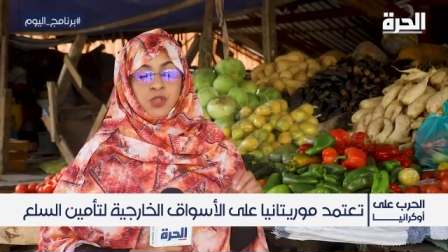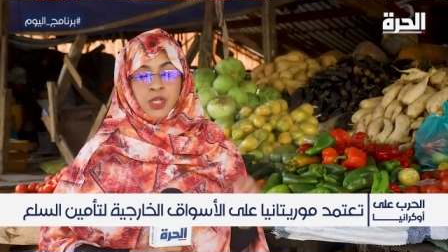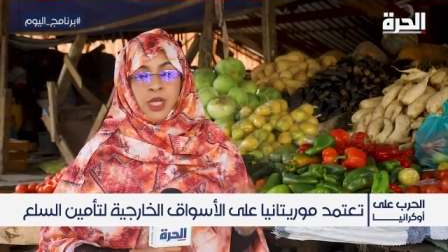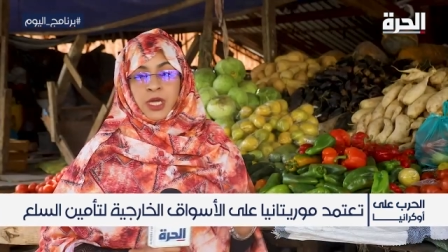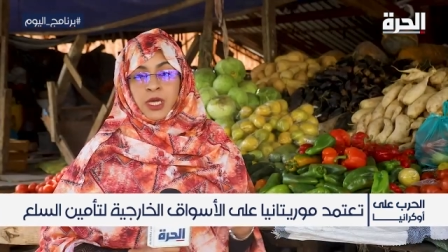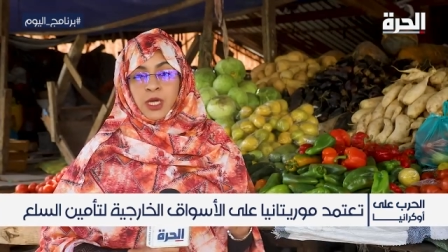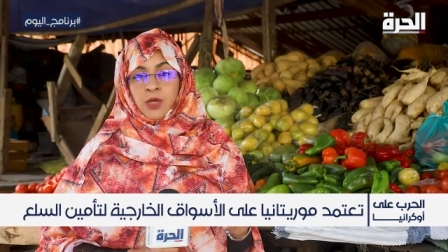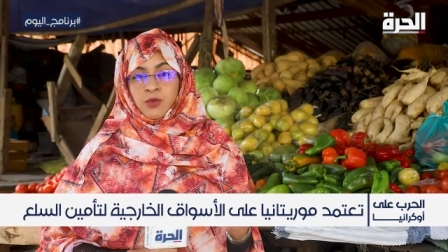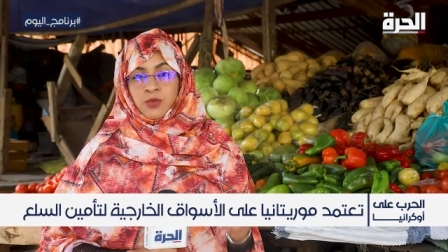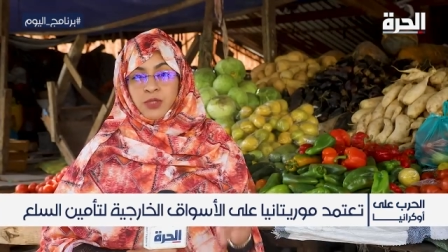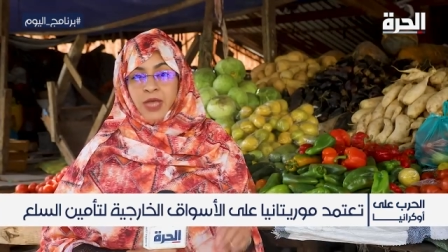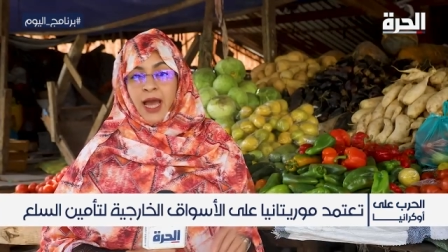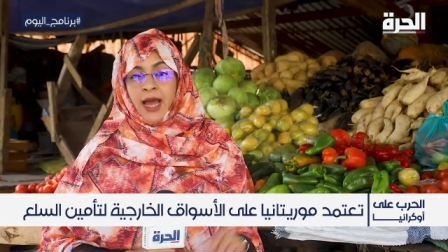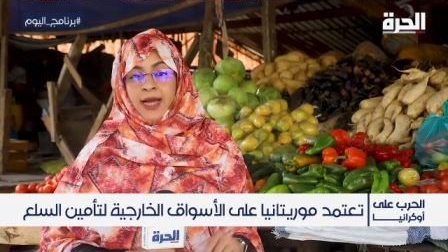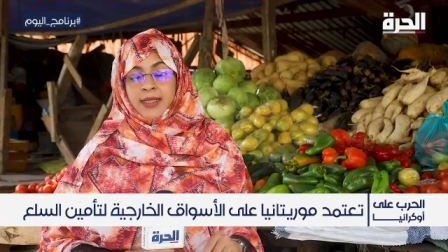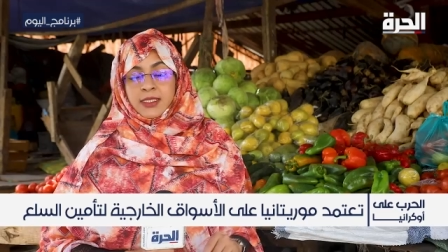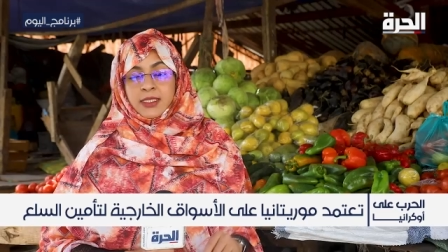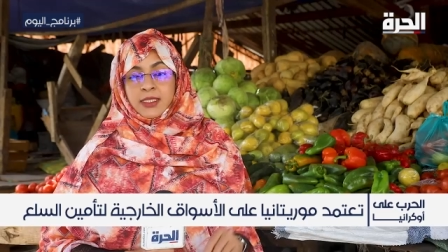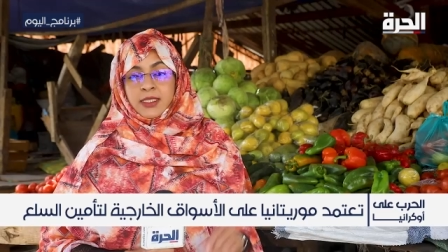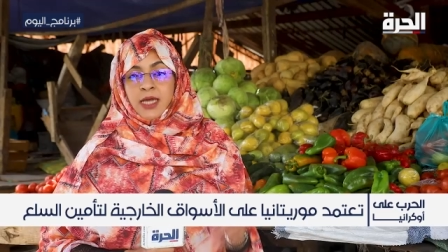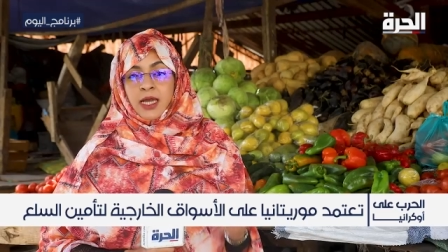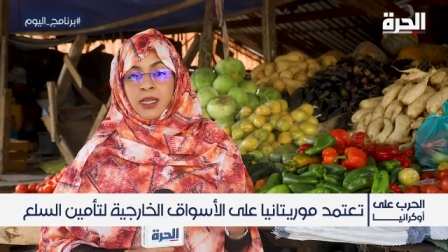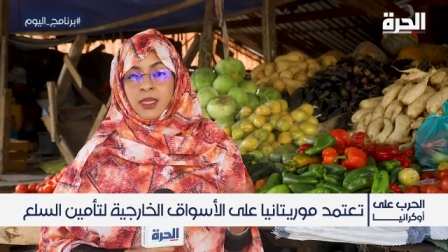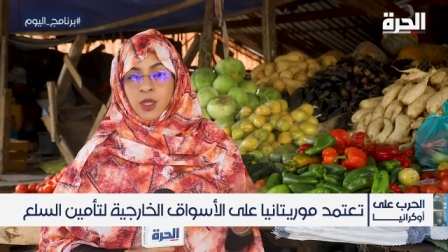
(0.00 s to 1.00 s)
تشكل
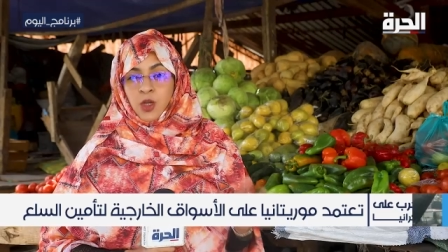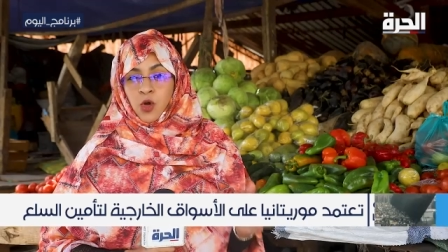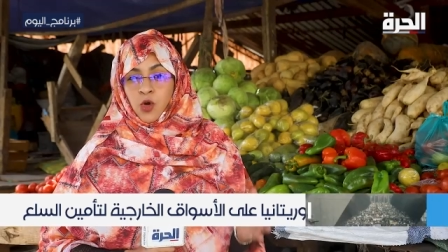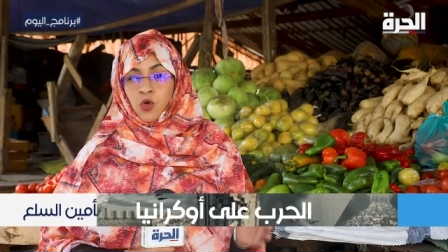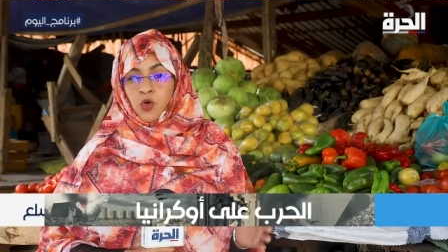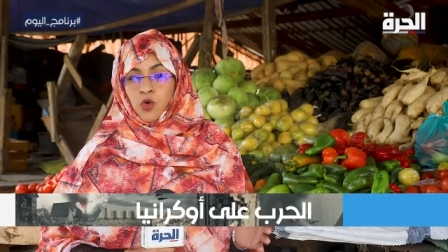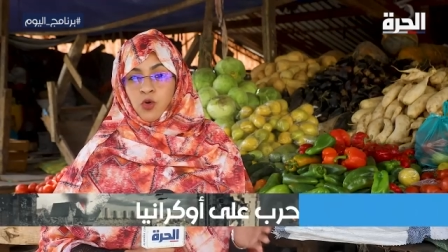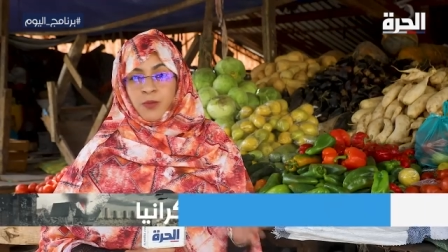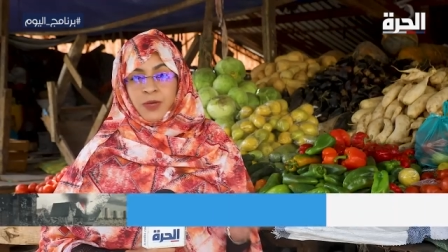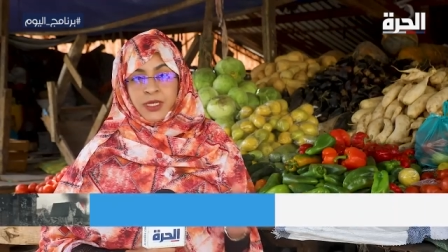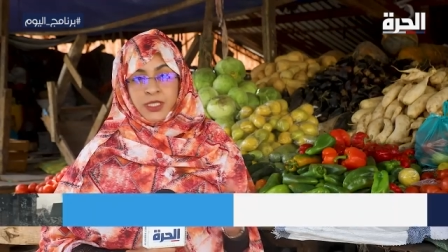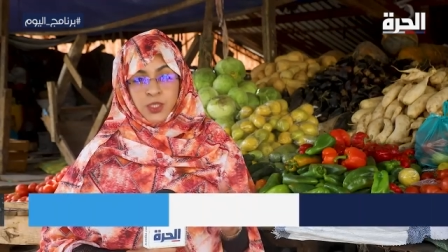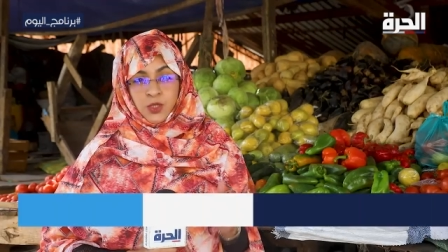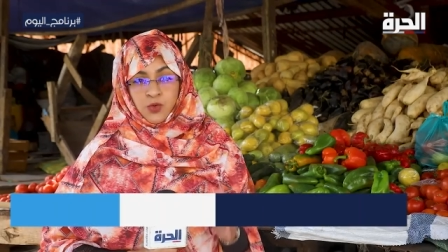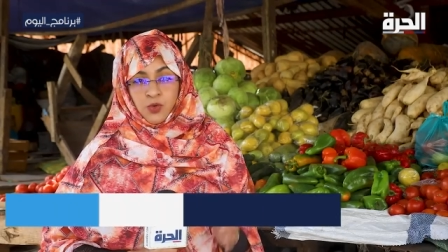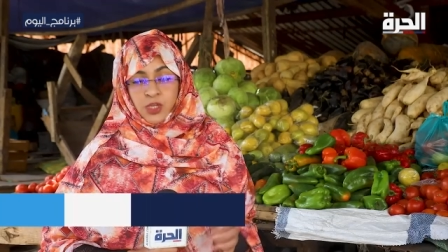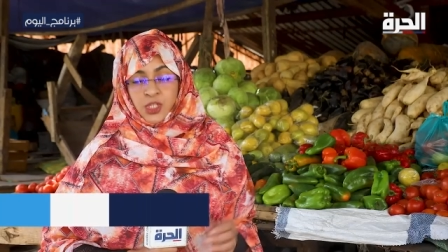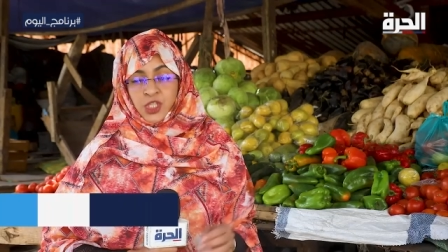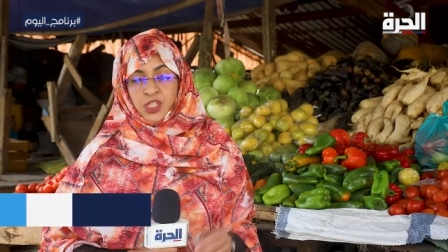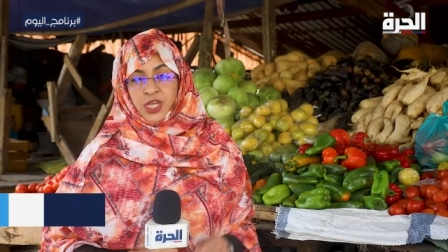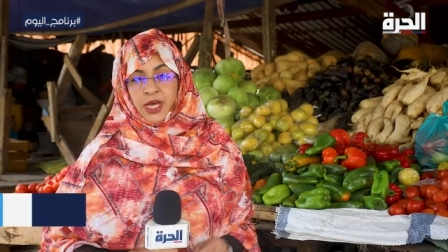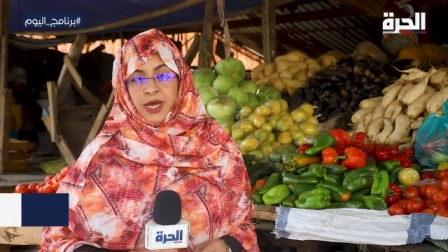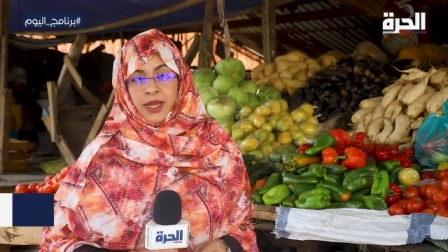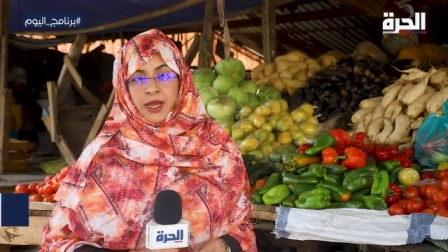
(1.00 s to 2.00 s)
تحديا للحكومة
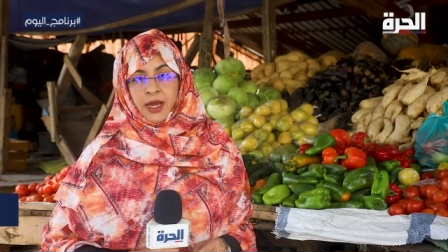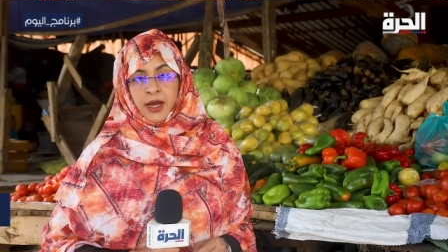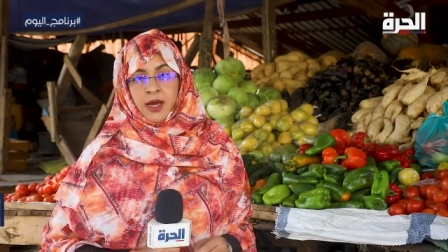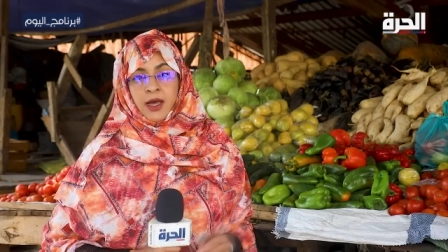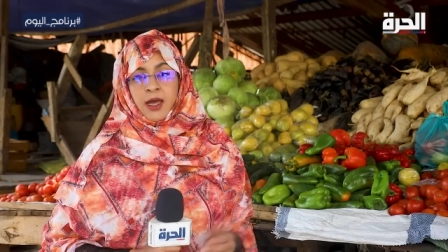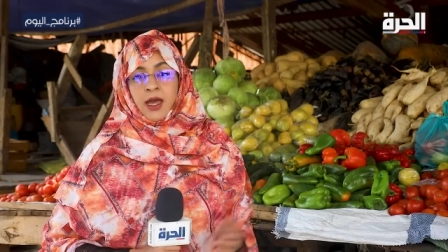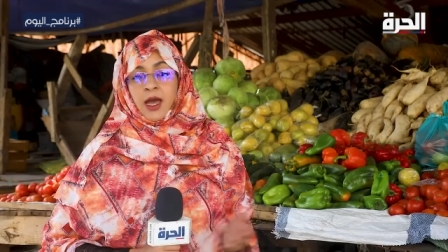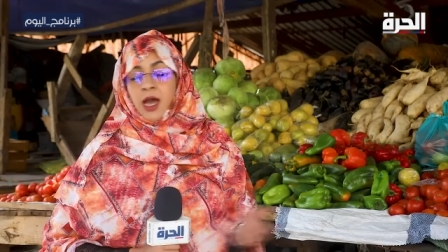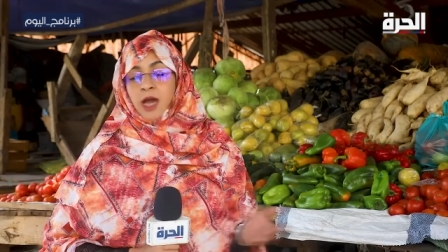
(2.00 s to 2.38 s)
والشارع